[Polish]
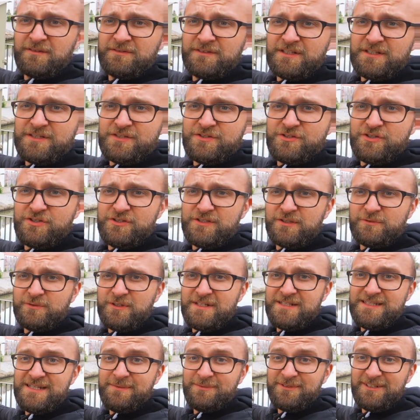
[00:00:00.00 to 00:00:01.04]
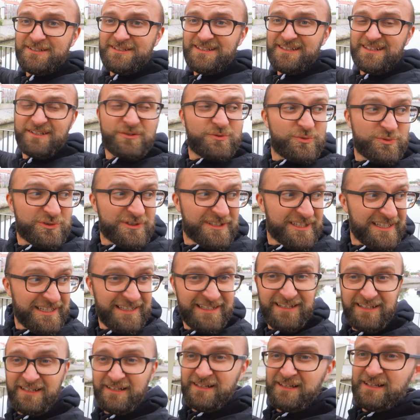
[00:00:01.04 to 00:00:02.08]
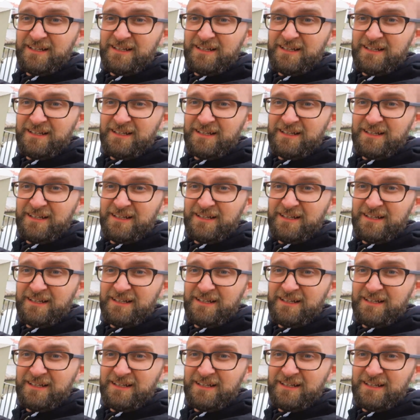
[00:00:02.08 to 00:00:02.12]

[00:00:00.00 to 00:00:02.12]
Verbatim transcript: w tej skrzynce, która jest zamknięta na kłódkę,